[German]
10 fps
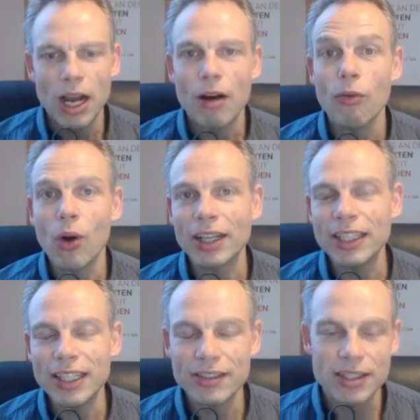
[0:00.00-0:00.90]
Woran
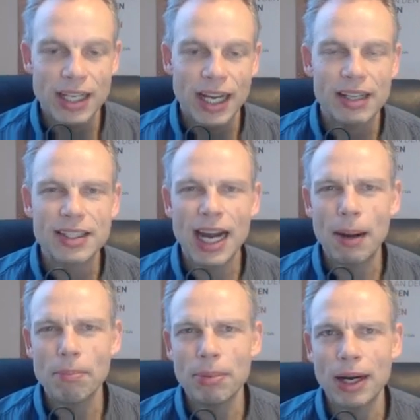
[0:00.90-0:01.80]
liegt's? Es gab
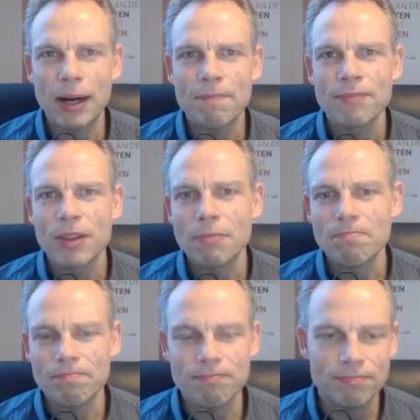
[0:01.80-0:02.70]
ein paar,
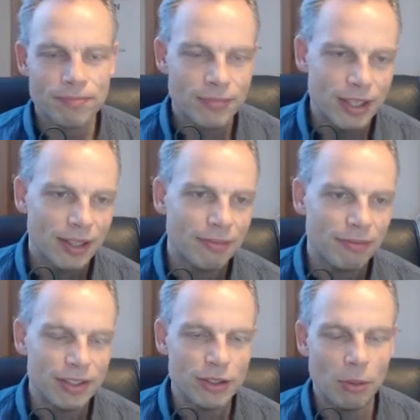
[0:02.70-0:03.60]
hm,
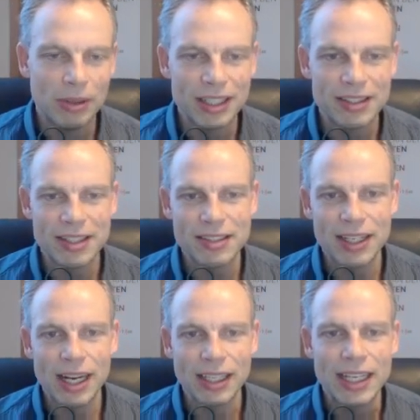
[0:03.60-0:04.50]
wie soll man das jetzt
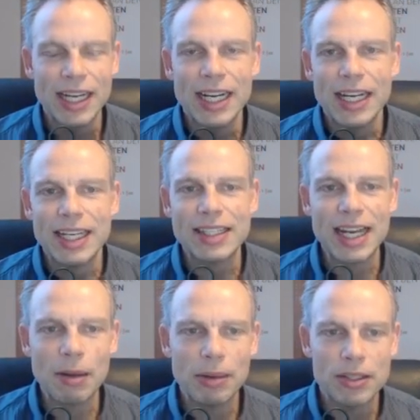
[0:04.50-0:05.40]
sagen? Ich
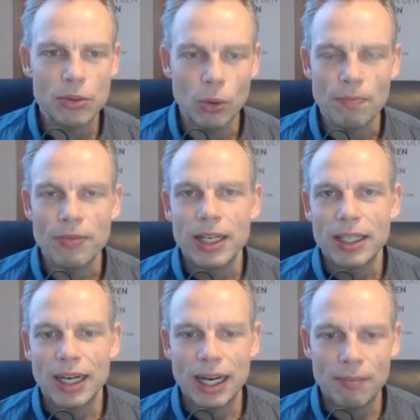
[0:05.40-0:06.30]
sag mal so,
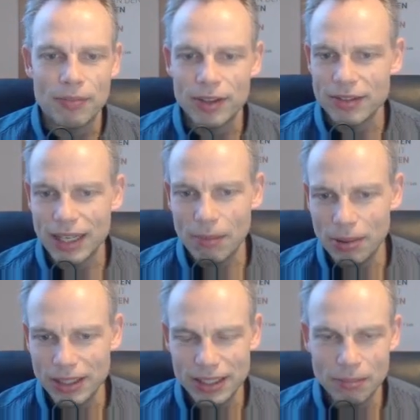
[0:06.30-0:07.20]
ähm, Trump
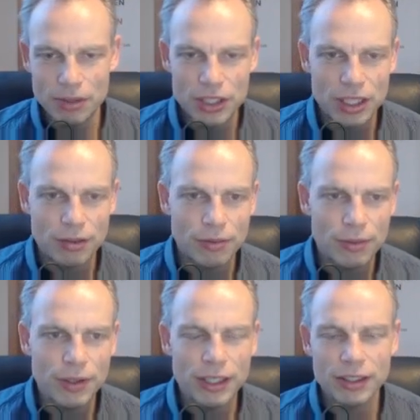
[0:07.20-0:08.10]
hat ja ein bisschen
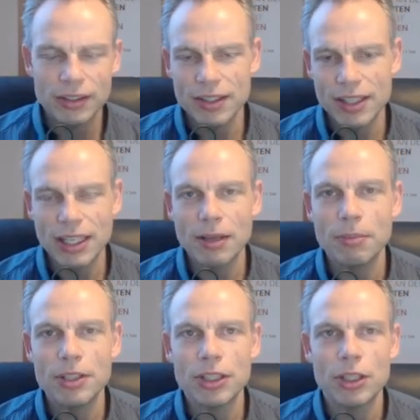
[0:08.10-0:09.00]
getwittert, es ging ein
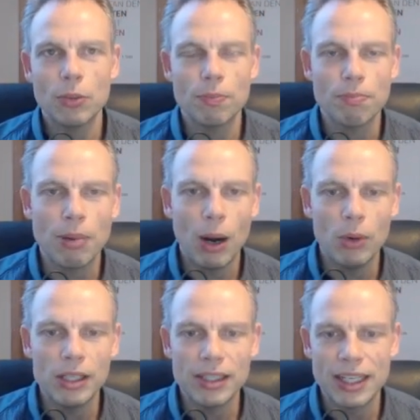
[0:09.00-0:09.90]
bisschen um den Paul,
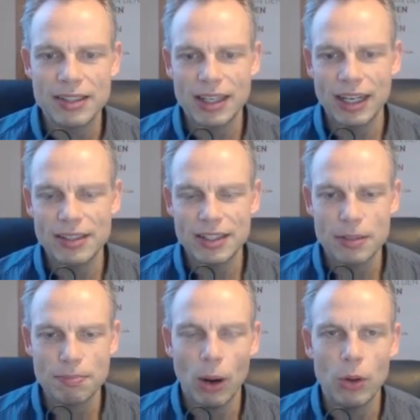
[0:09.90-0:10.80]
jetzt heißt es,
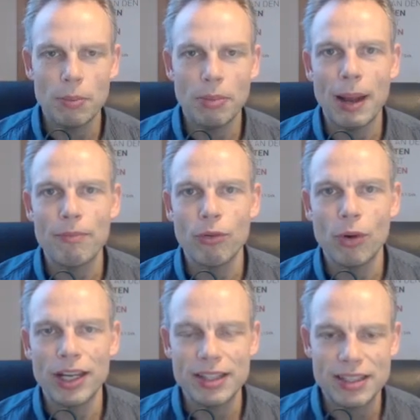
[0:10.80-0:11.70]
Paul bleibt, wo er
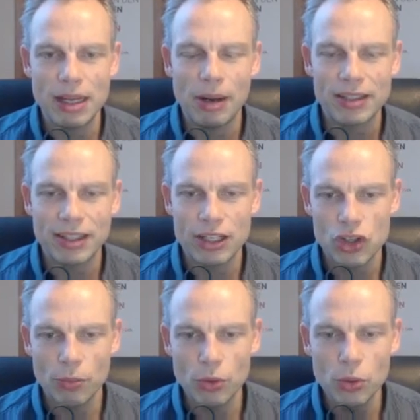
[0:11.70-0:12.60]
ist, er macht seinen
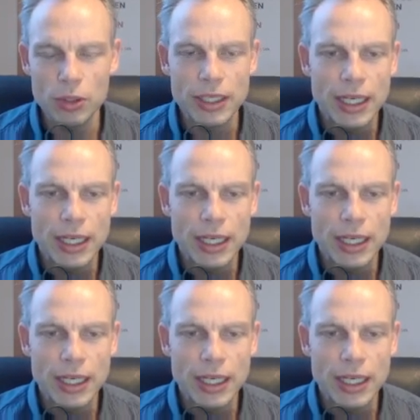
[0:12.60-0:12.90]
Job gut.